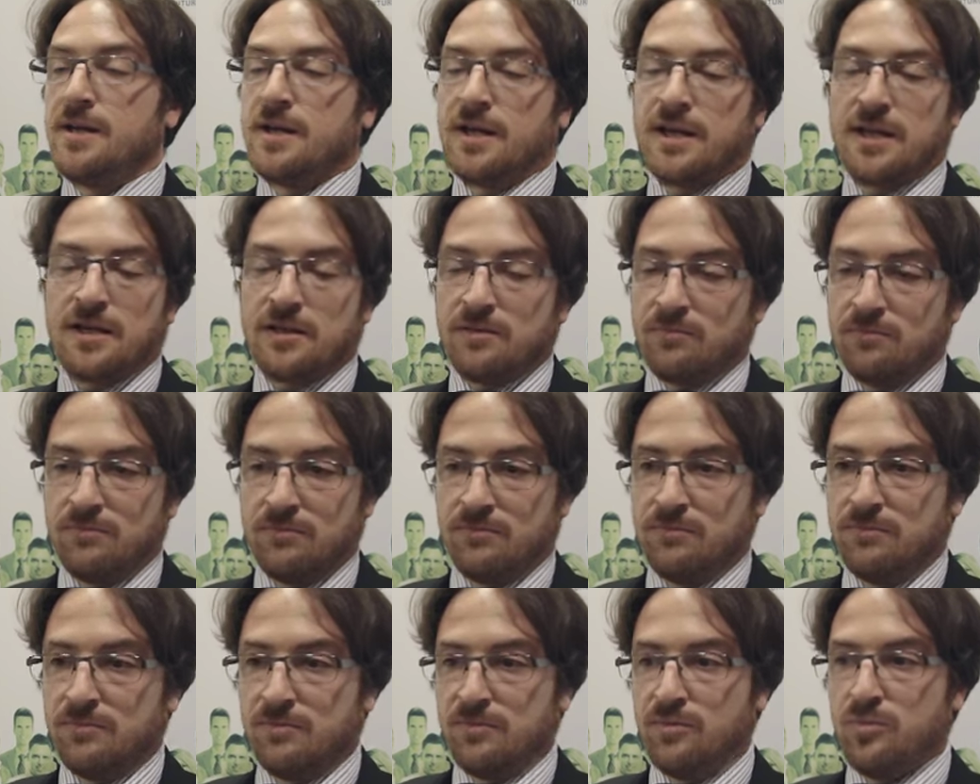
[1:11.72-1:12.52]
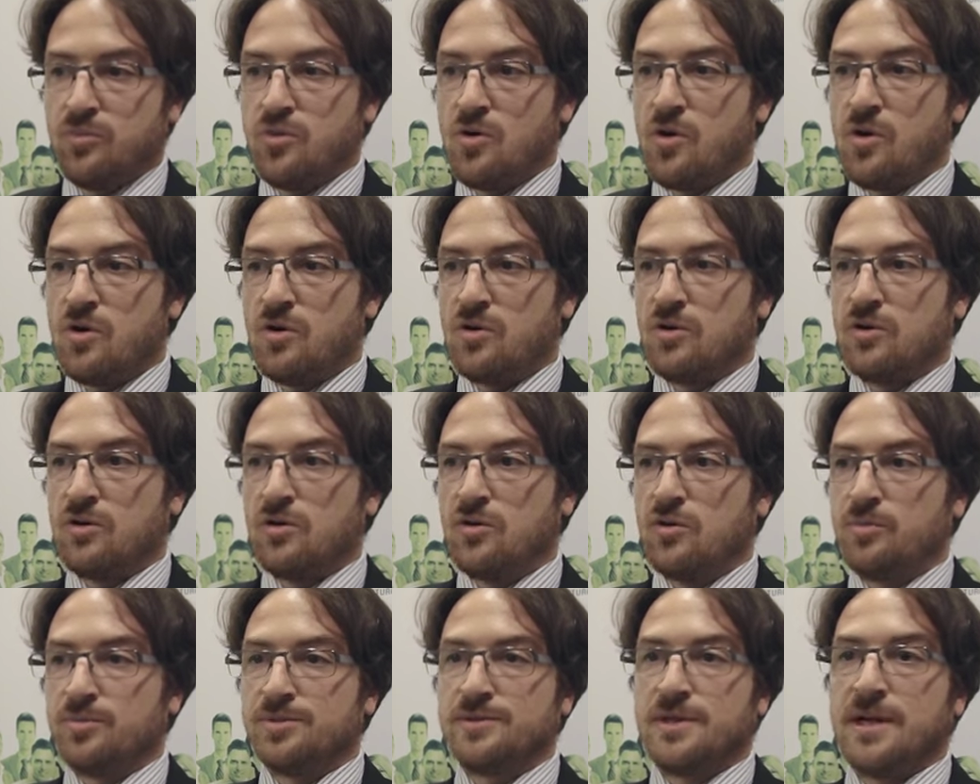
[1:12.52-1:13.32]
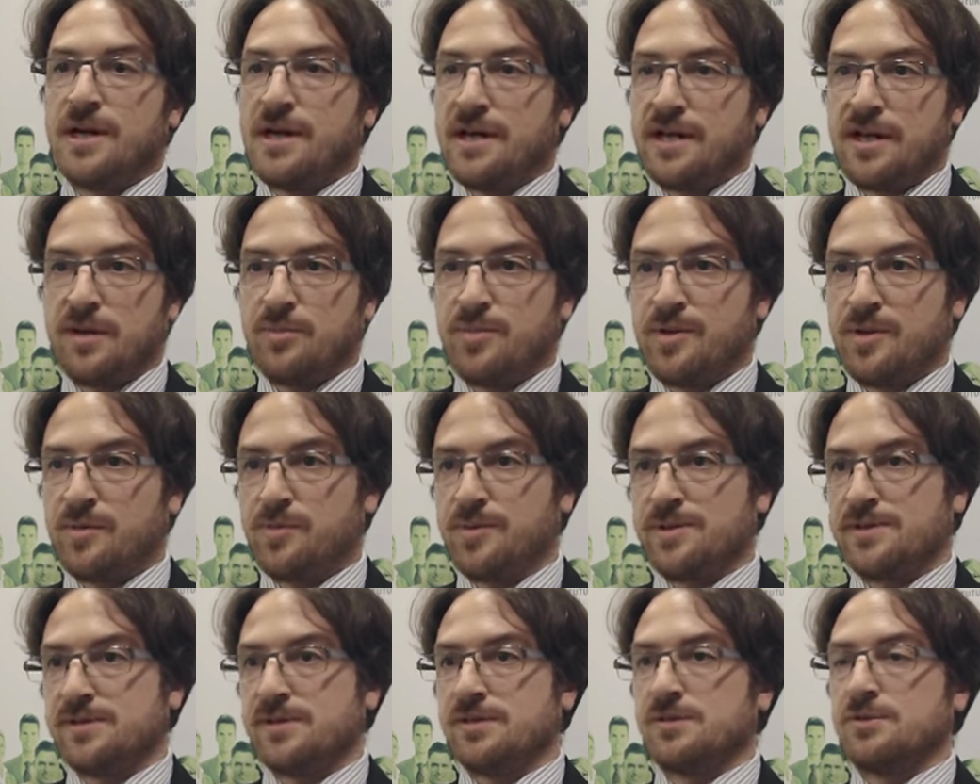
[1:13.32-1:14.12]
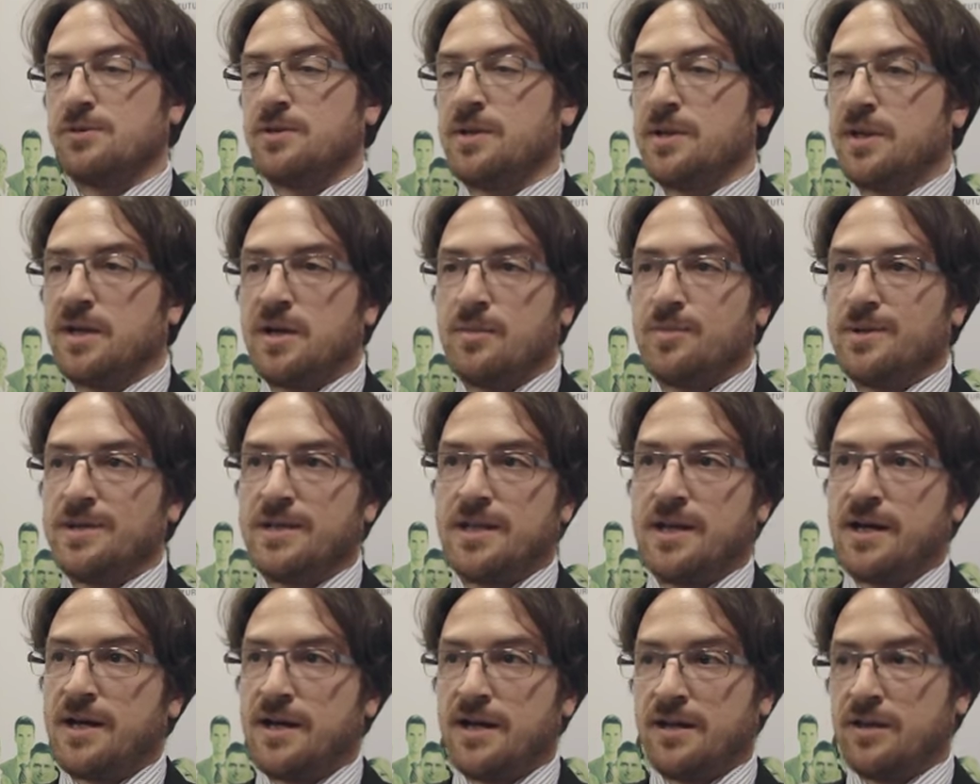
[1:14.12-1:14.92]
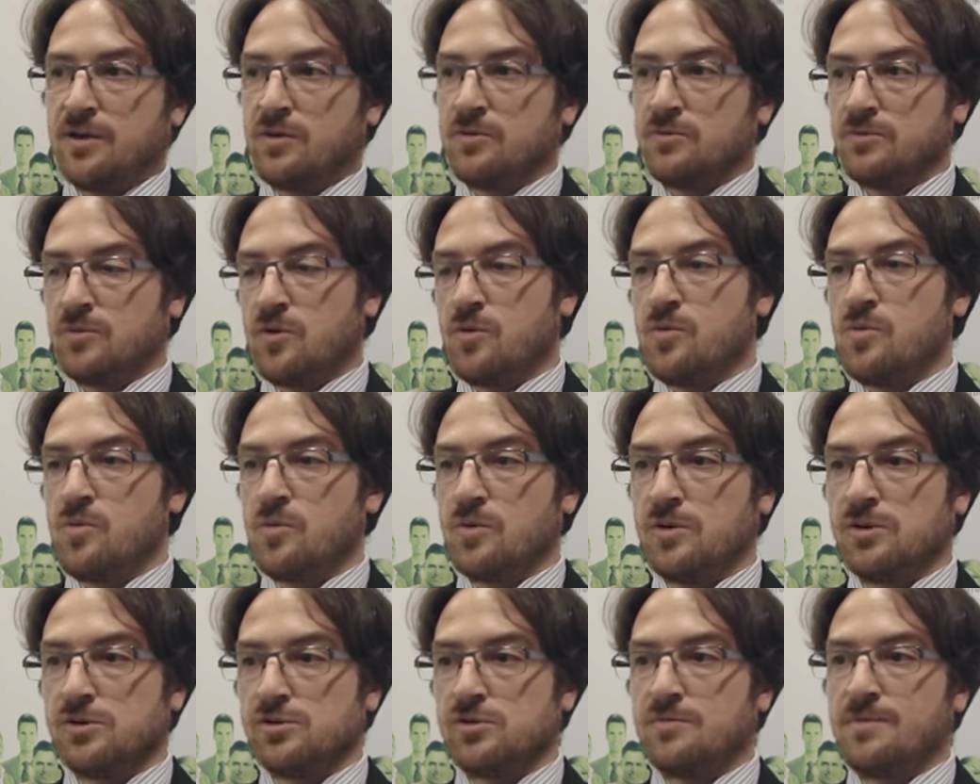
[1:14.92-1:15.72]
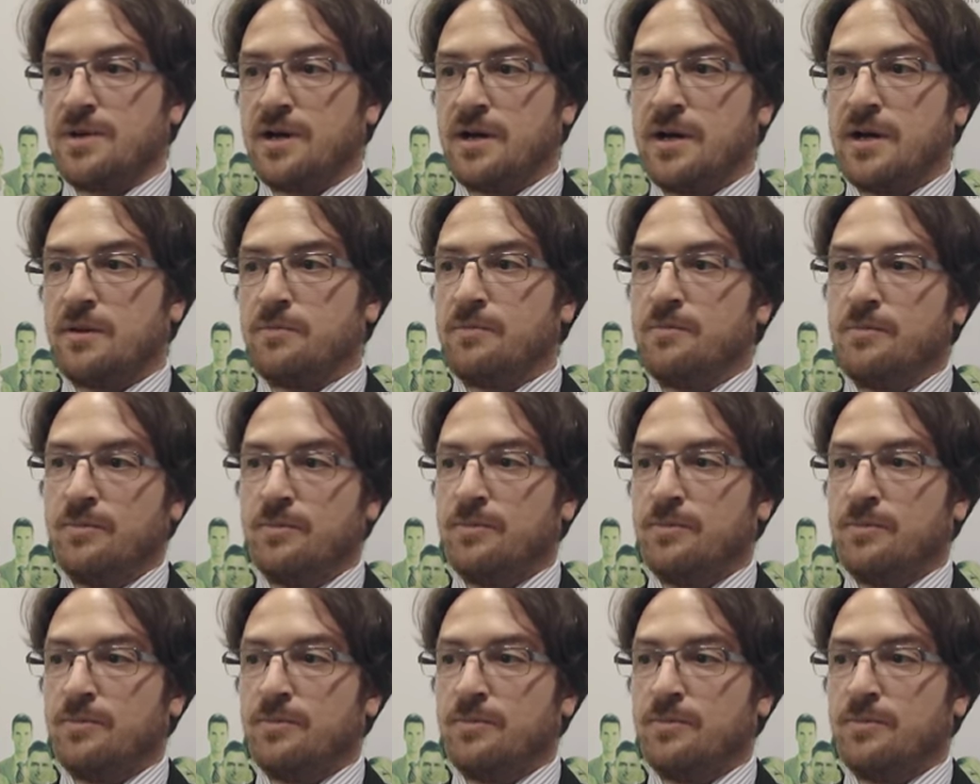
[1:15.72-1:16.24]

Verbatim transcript: che mh, mm, può optare per prestazioni in capitale, comunque insomma mh, mm,